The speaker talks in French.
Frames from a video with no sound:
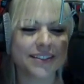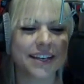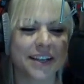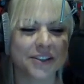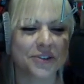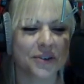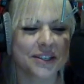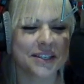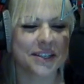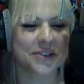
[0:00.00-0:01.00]
direction
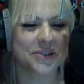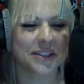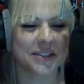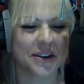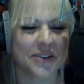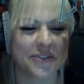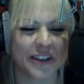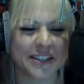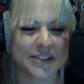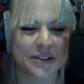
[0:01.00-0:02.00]
les États-Unis dans
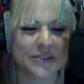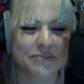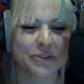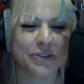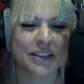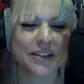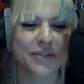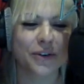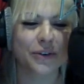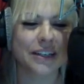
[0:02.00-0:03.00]
l'affaire des enlèvements de
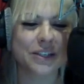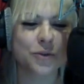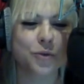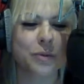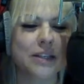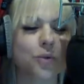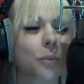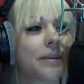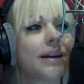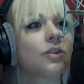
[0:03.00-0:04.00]
Cleveland. Les suspects sont
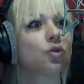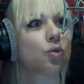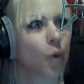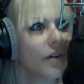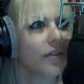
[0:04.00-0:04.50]
bien trois